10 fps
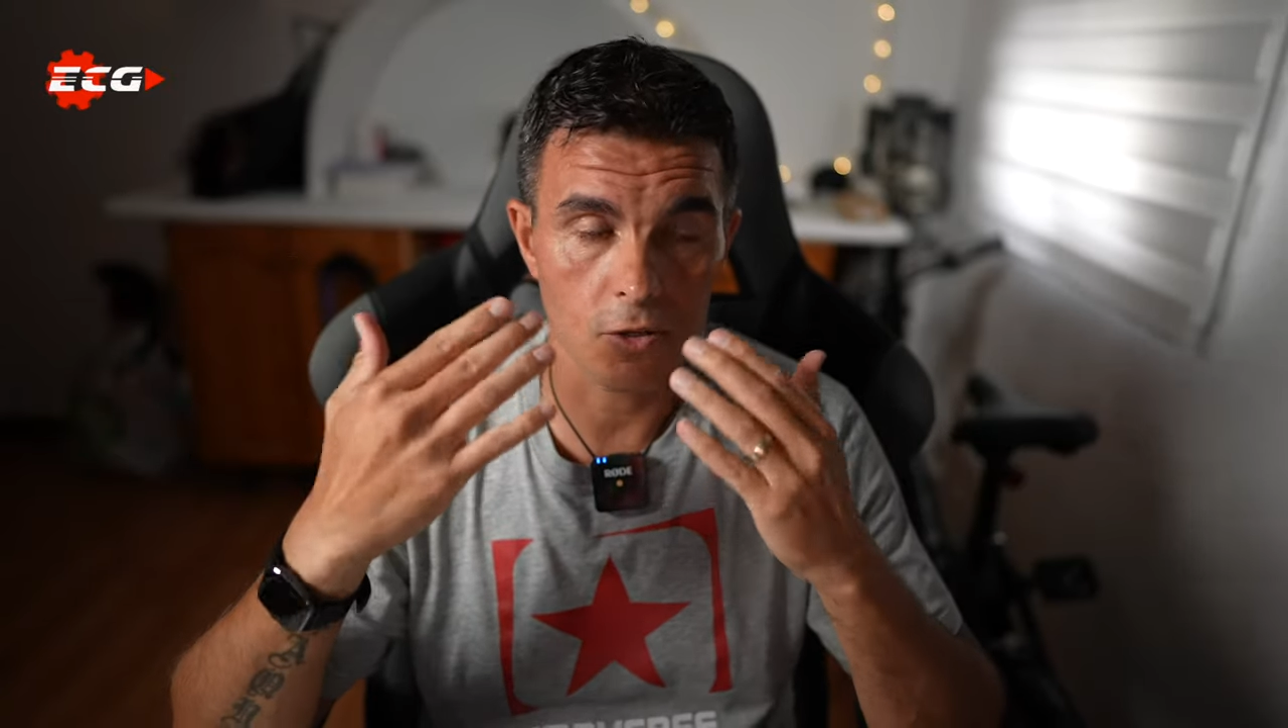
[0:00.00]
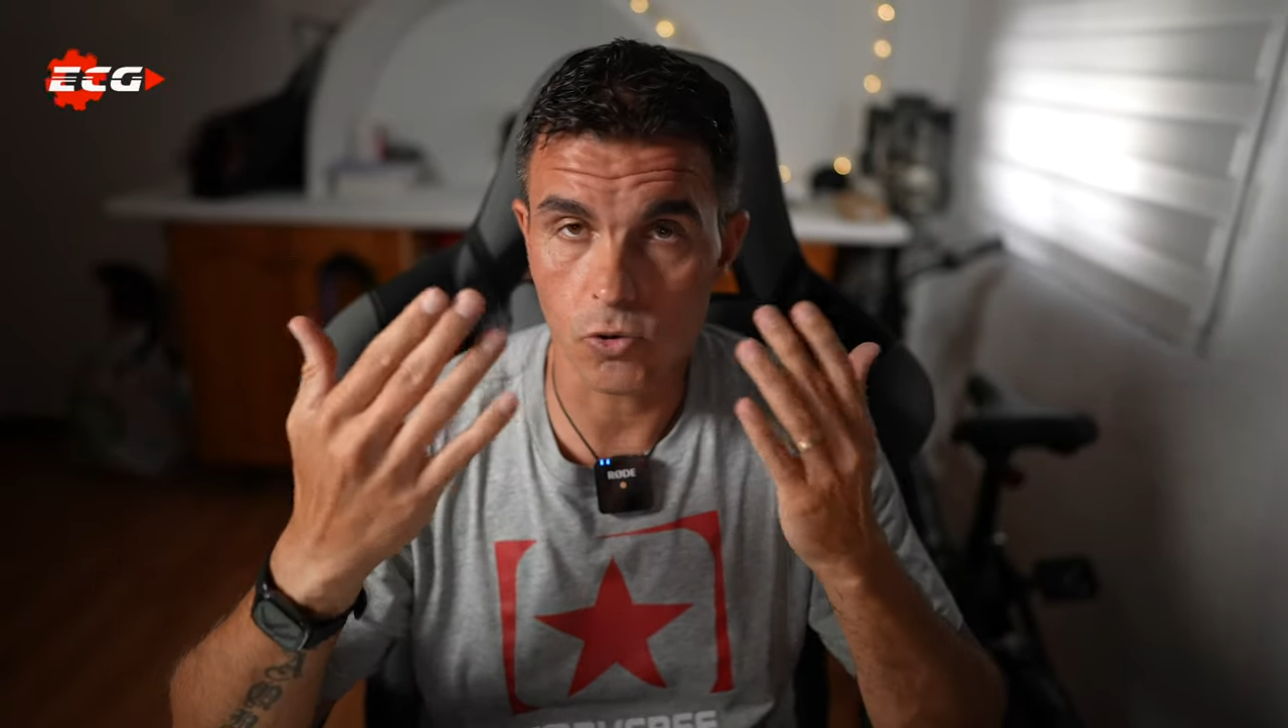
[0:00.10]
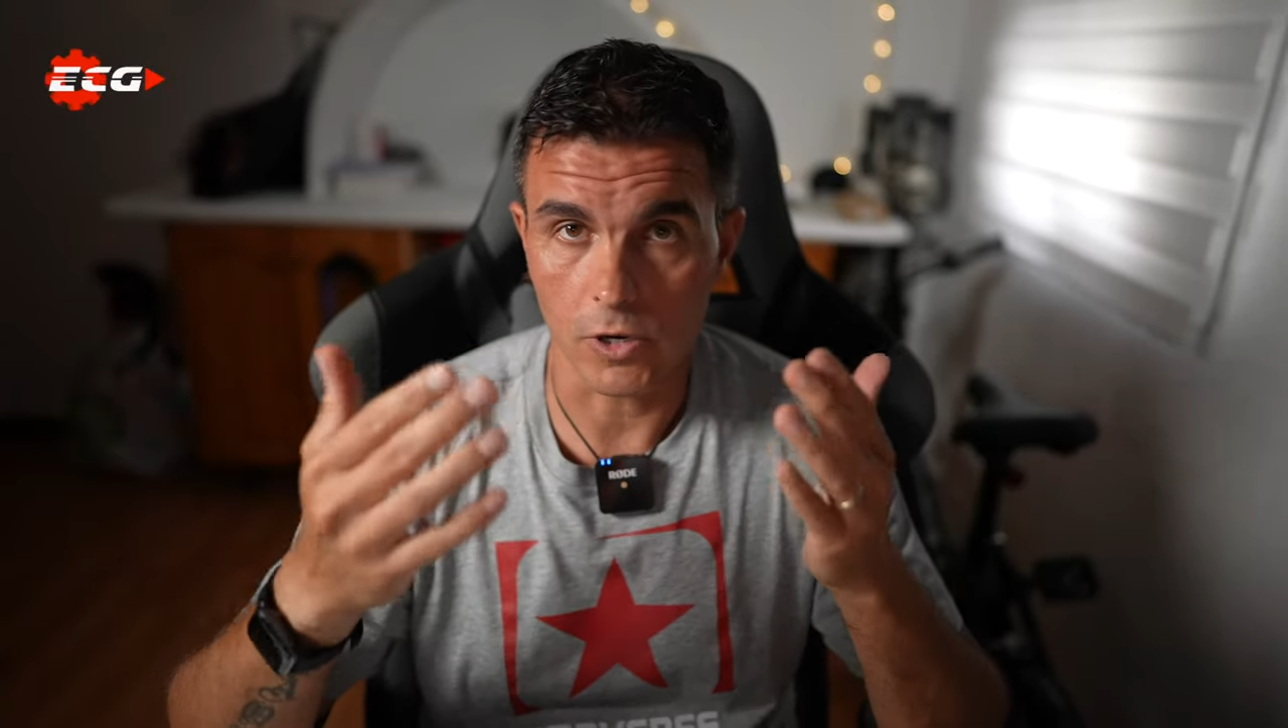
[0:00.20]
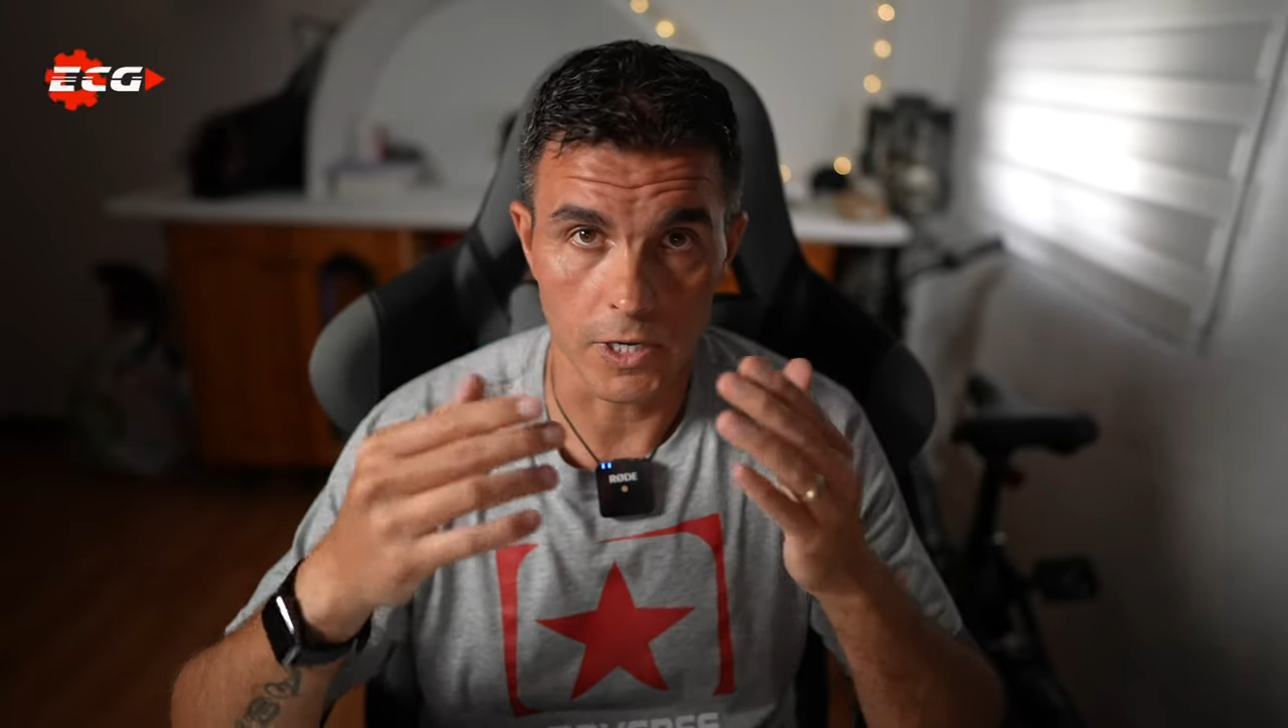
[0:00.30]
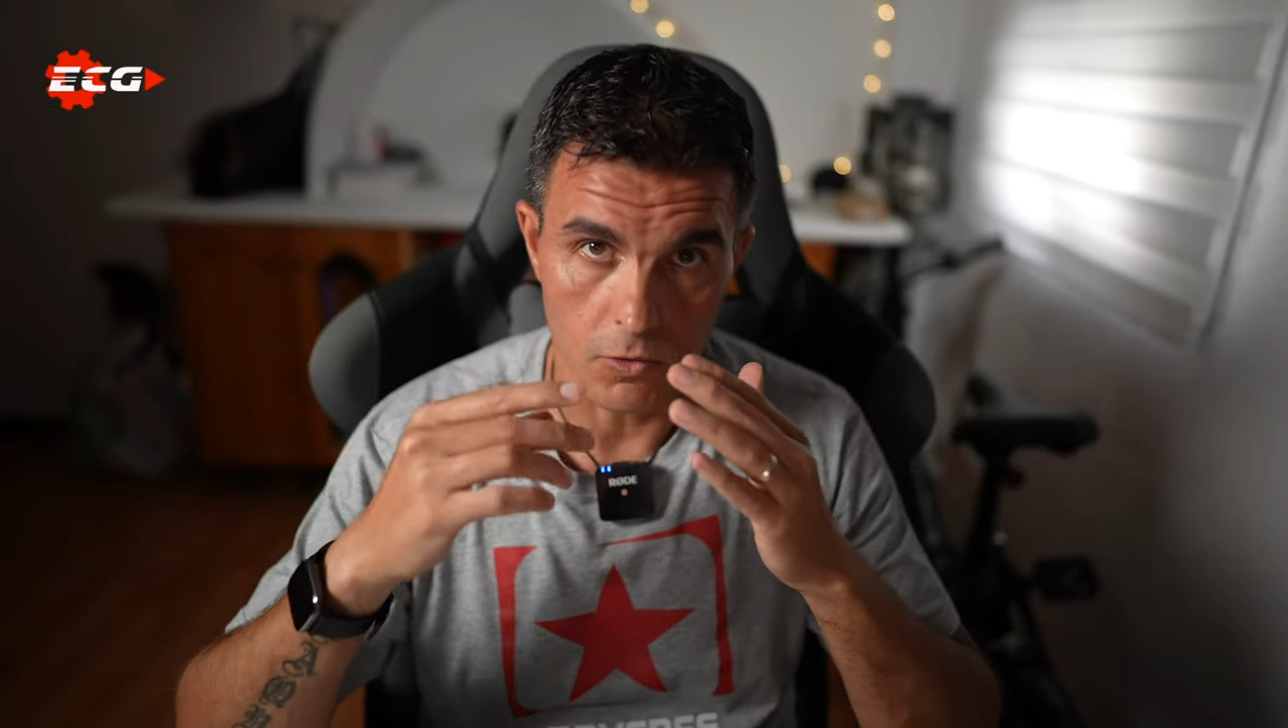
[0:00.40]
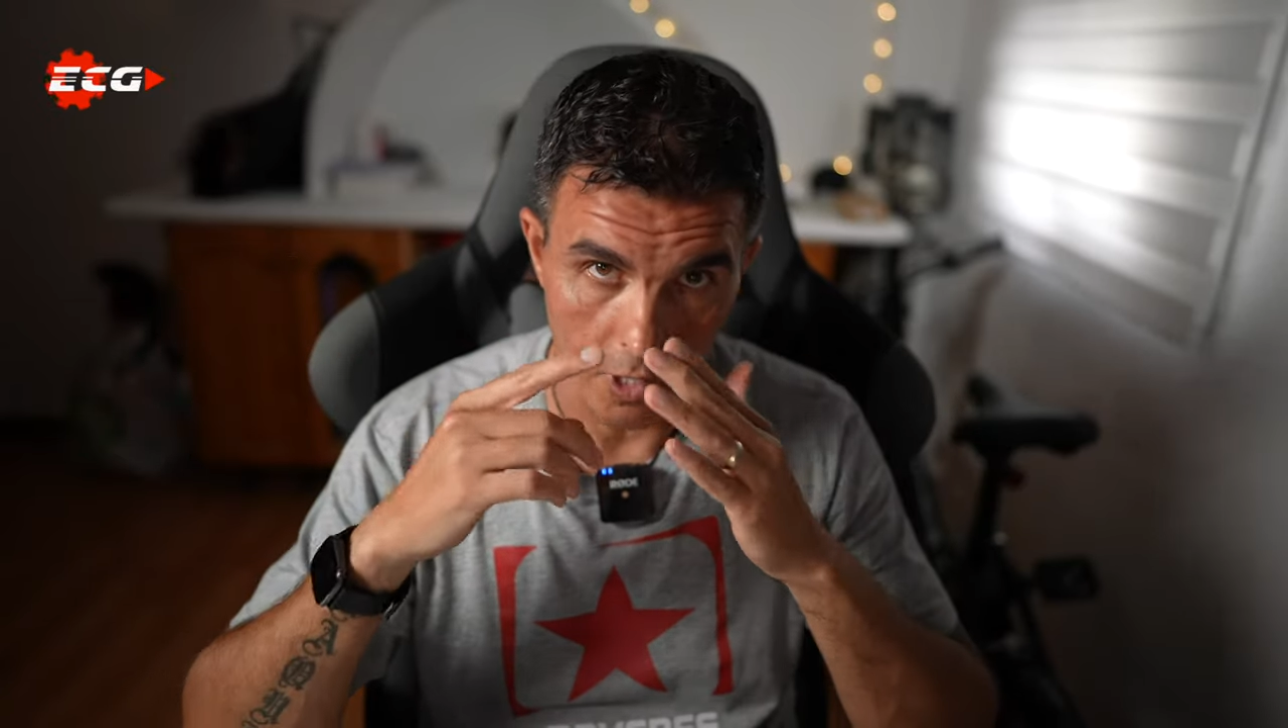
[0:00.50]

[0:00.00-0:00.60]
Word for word: chorreando.